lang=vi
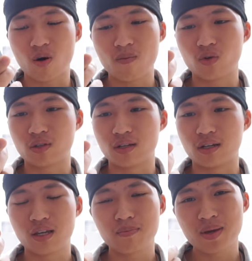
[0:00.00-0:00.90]
có một
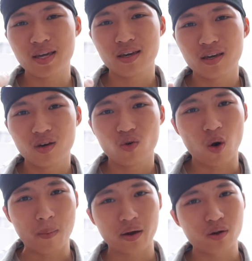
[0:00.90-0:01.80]
ờ, thiết bị
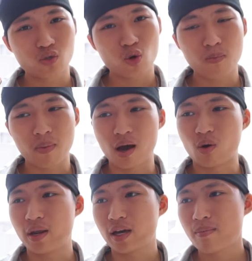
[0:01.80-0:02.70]
của Microsoft mà
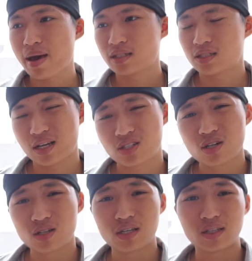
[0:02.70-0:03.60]
có lẽ các bạn sẽ
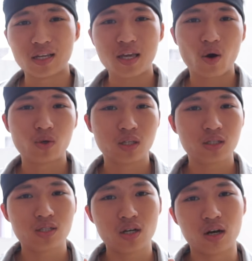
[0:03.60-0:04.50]
chưa được nhìn thấy nhiều trên
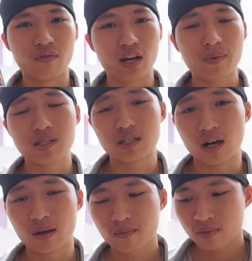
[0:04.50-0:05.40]
thị trường ở Việt Nam hiện
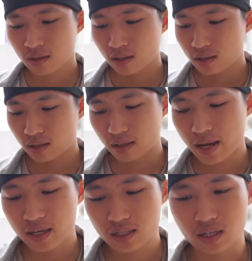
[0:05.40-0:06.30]
giờ Thì
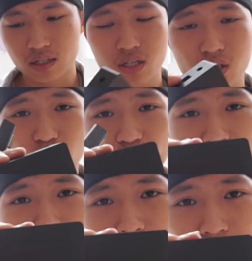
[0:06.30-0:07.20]
đây chính là chiếc
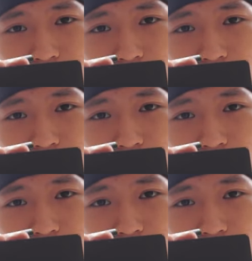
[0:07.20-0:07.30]
Sofa Dock